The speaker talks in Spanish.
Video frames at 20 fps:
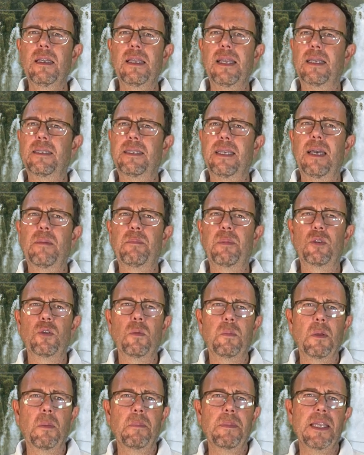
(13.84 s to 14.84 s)
ya sea por
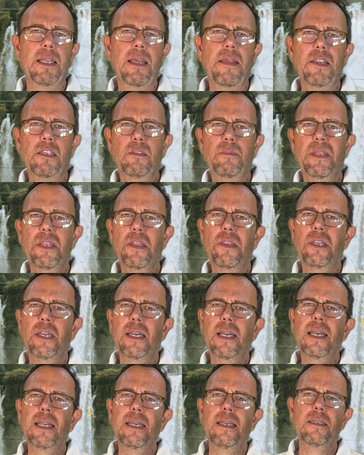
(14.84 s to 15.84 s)
sus propiedades
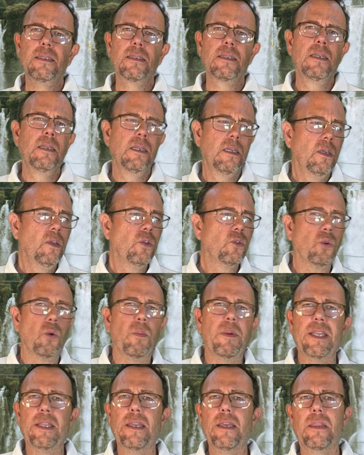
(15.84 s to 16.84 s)
medicinales, su
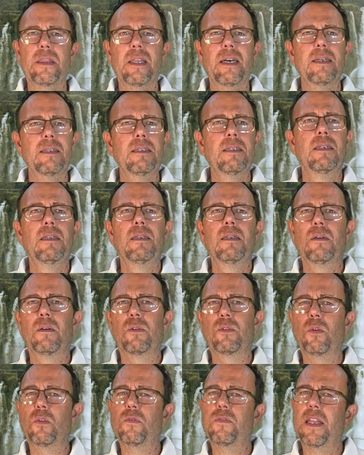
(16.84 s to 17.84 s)
belleza
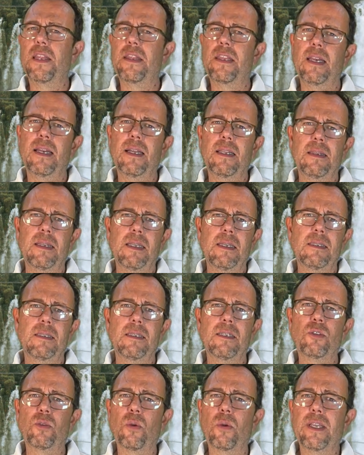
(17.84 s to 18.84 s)
o sus fascinantes
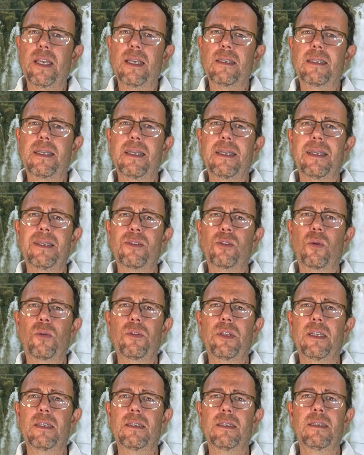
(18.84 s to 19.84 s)
historias que
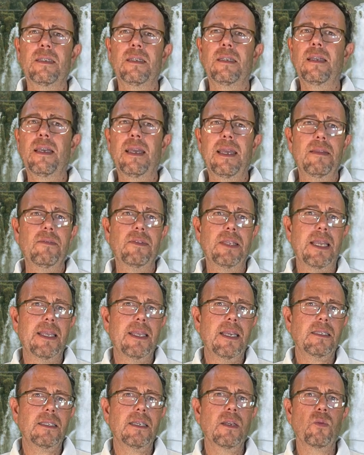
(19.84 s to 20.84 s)
esconden. Entre
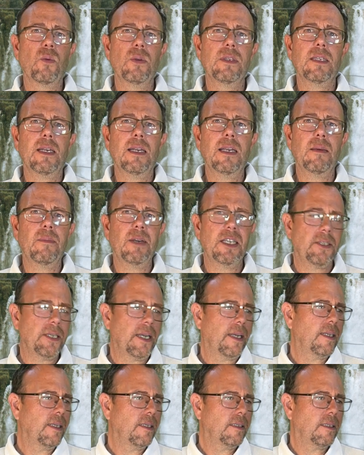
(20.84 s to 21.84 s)
ellas se encuentra la
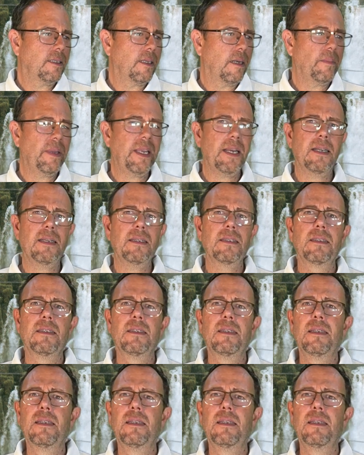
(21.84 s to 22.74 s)
Bacharis trimera,